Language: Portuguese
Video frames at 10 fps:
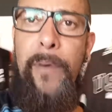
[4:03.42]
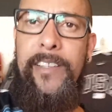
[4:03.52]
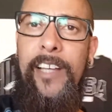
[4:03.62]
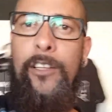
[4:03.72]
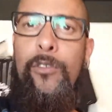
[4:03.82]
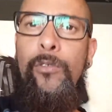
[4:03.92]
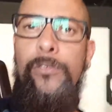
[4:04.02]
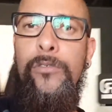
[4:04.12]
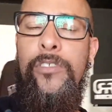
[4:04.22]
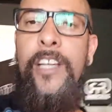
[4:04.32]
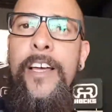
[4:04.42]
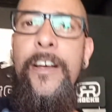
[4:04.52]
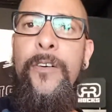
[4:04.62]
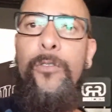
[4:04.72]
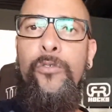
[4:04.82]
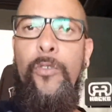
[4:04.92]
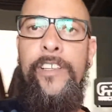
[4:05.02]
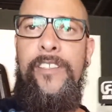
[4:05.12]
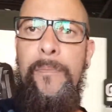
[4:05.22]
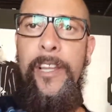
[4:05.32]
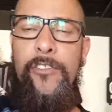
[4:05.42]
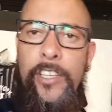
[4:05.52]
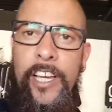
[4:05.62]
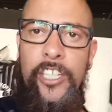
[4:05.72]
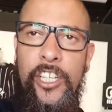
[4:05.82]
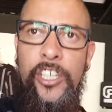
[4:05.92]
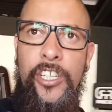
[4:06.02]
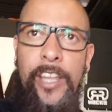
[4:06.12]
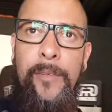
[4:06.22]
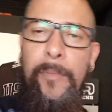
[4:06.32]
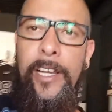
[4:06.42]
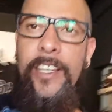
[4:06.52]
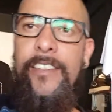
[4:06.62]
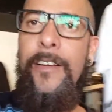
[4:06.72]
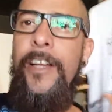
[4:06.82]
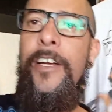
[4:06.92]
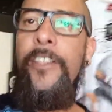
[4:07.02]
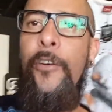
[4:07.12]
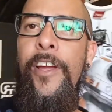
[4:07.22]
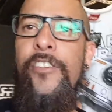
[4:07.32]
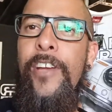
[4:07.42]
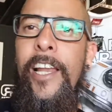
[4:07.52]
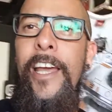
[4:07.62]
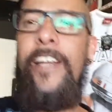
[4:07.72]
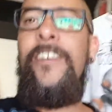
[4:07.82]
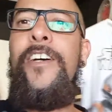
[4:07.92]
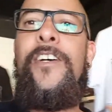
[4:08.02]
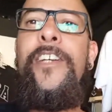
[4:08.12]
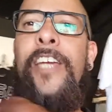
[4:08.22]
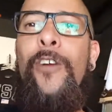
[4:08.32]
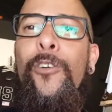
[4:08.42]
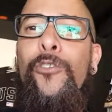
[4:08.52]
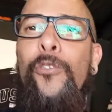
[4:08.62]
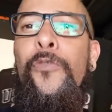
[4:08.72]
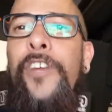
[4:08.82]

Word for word: te passar todos os conhecimentos que a gente tem, beleza? Então é isso, galera. Quem gostou do